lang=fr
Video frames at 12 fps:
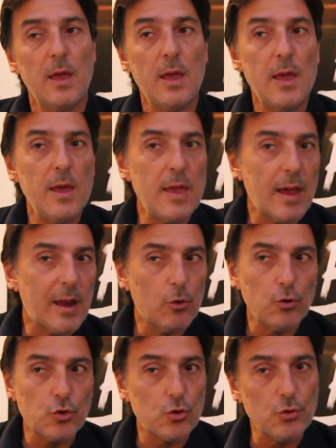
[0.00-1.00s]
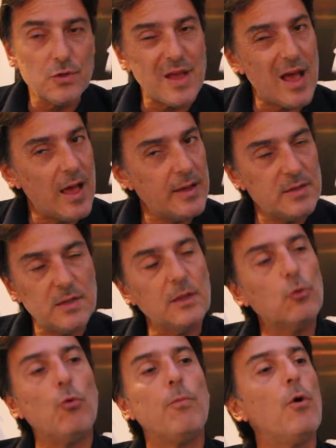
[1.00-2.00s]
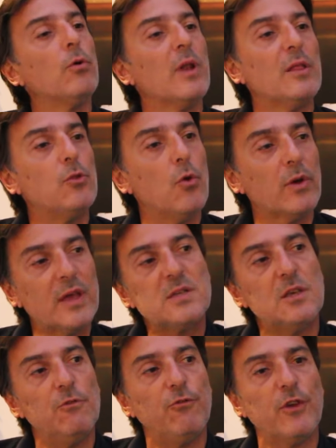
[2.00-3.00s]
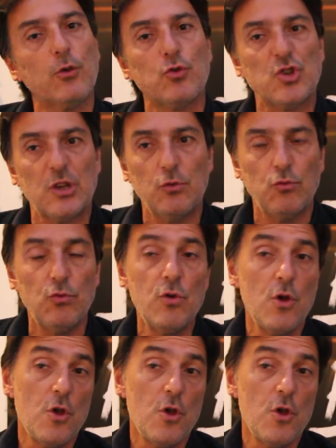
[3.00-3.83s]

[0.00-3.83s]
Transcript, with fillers: Et il y a quelque chose à essayer de comprendre là-dedans. Qu'est-ce qui fait que chez nous,